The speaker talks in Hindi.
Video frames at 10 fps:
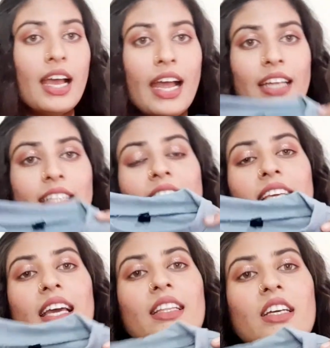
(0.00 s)
एंड
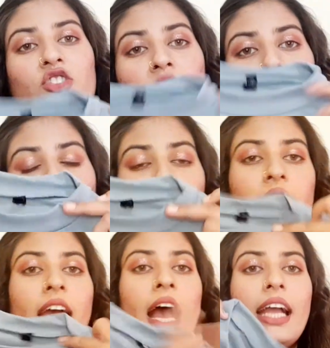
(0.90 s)
इसके अंदर जो आपको
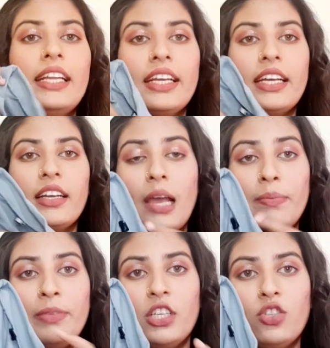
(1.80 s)
ये हाई नेक
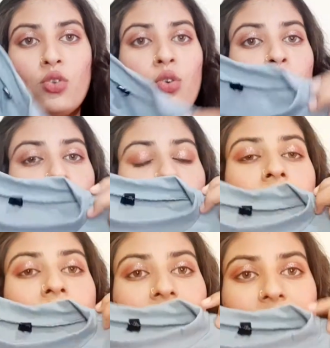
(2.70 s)
टाइप की जो
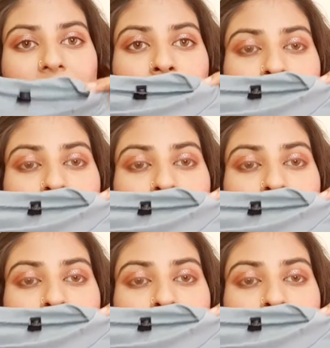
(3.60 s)
नेक डिज़ाइन